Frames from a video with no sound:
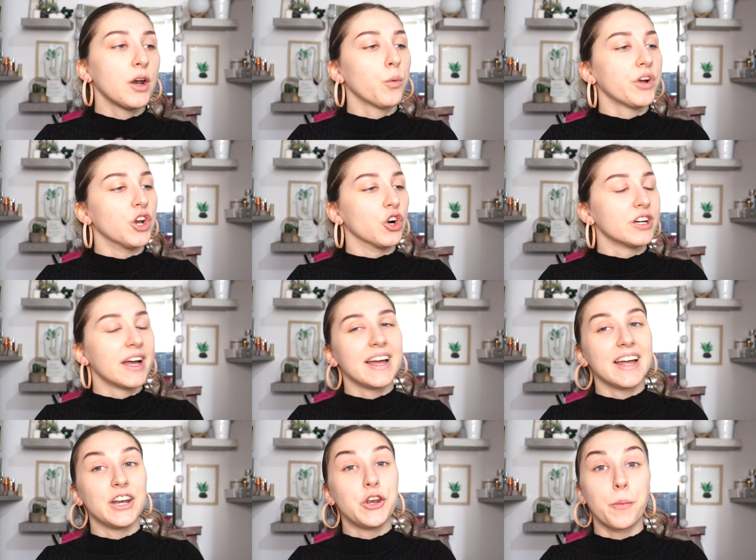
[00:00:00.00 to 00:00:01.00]
Pero bueno,
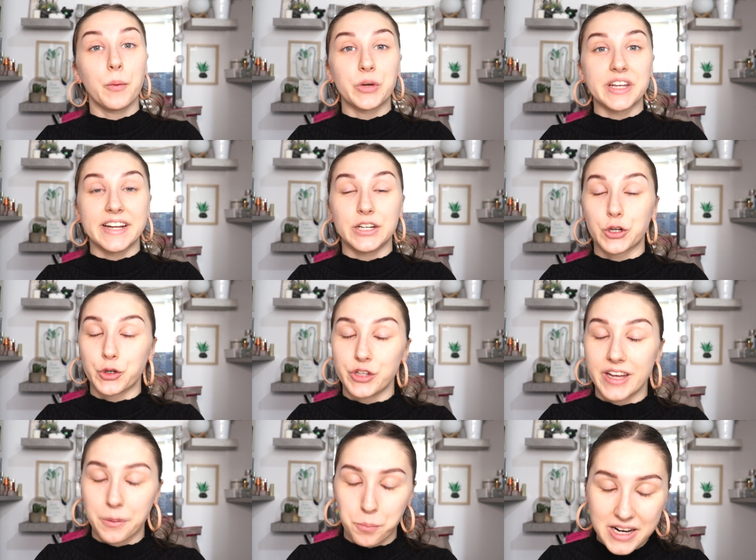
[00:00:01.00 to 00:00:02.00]
eh, no me voy a
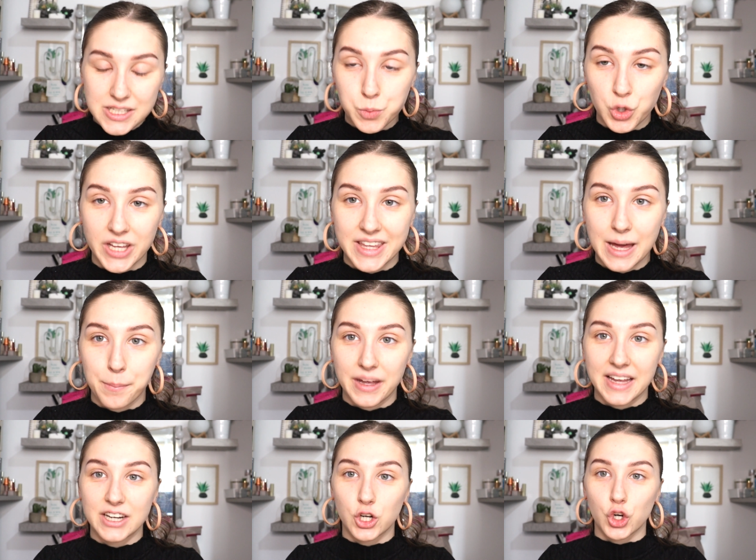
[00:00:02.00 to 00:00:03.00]
enrollar más porque ya
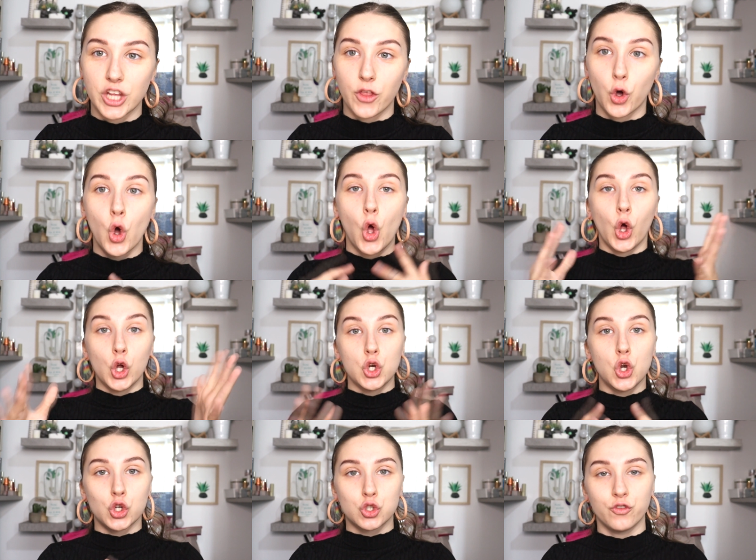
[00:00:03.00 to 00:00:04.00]
me he enrollado
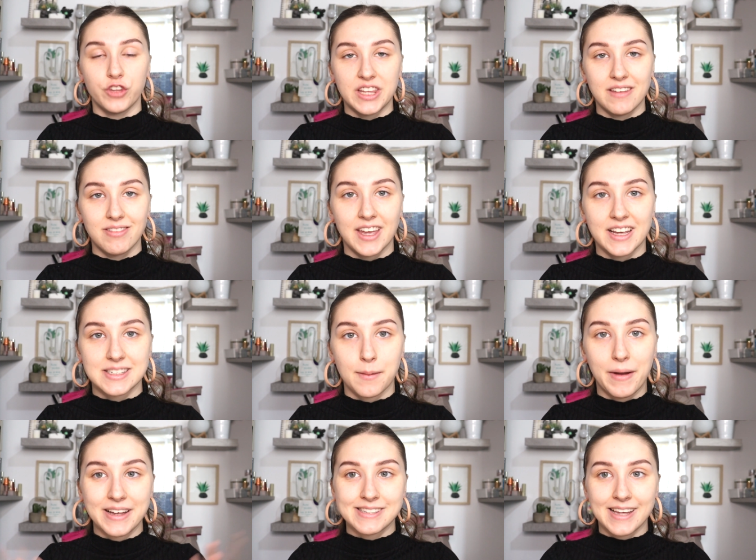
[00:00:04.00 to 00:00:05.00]
lo suficiente. Que
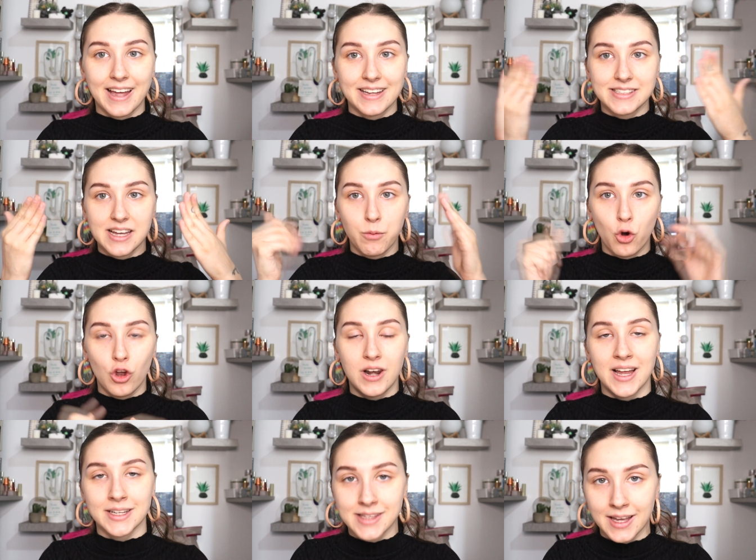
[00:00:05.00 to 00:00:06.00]
sepáis que llevo
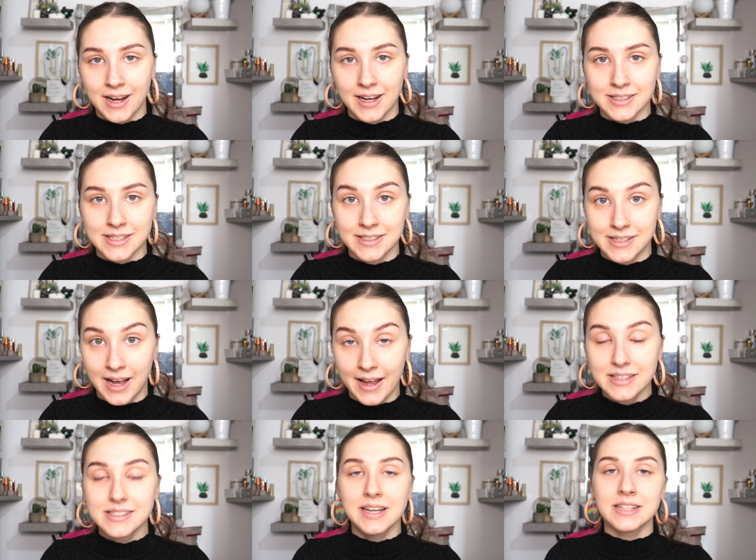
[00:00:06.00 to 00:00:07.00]
las cejas ya
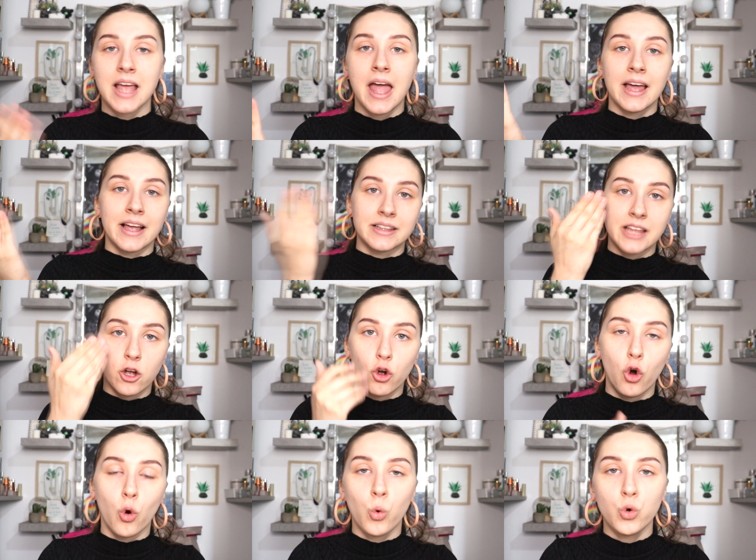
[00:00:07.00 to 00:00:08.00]
hechas, que
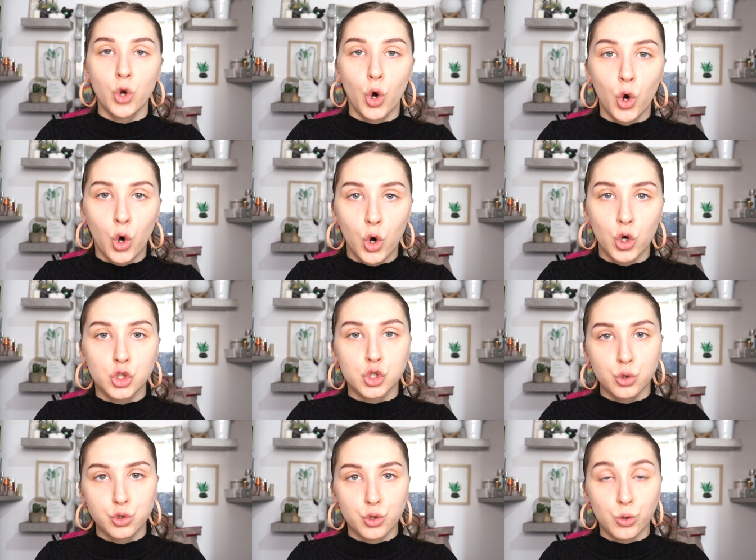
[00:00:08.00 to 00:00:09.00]
tengo un ojo
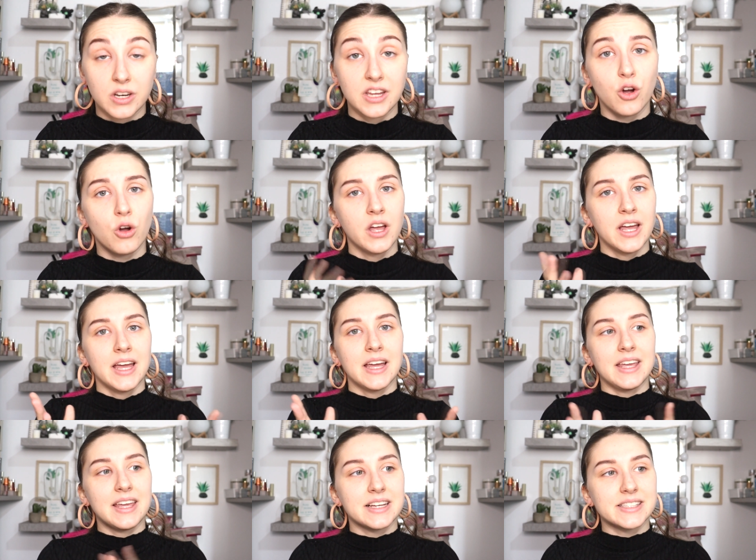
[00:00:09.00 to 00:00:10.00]
chuchurrío
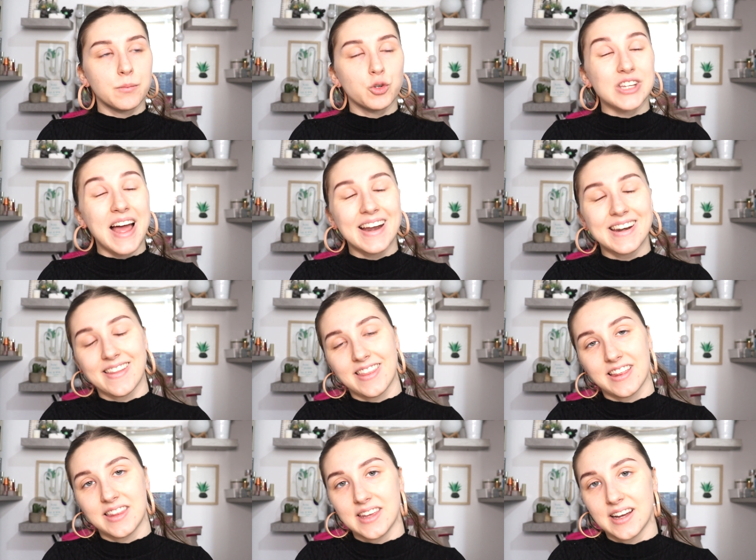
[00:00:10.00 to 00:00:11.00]
y que estamos a
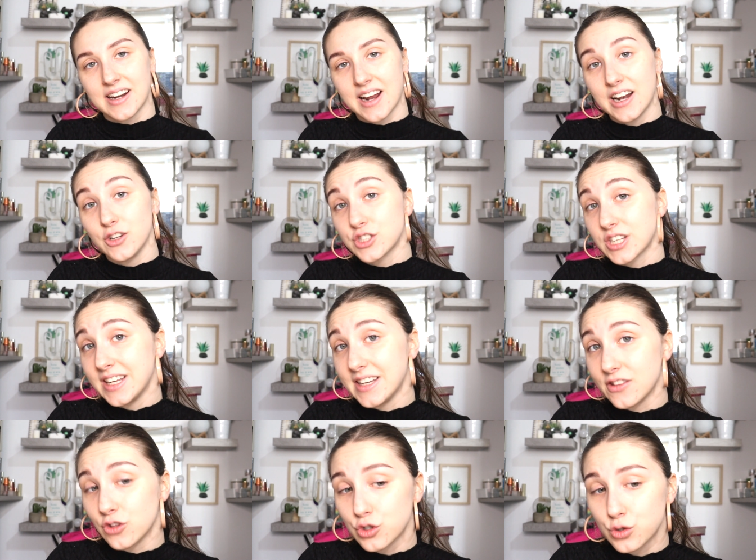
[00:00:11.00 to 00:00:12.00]
nada de llegar a los
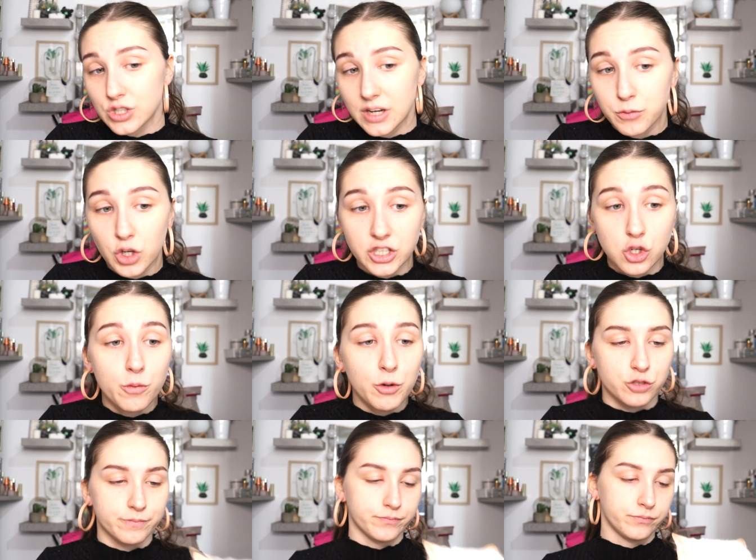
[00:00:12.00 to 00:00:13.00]
500 suscriptores.
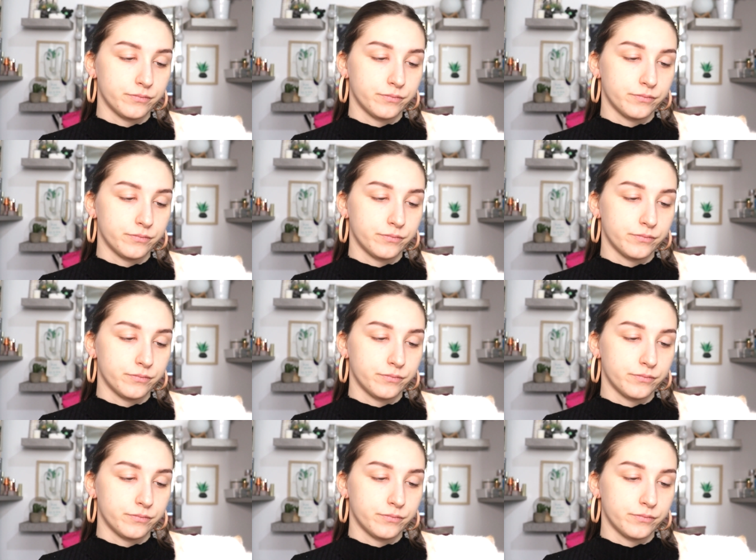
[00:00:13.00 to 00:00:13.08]
¡Lumos!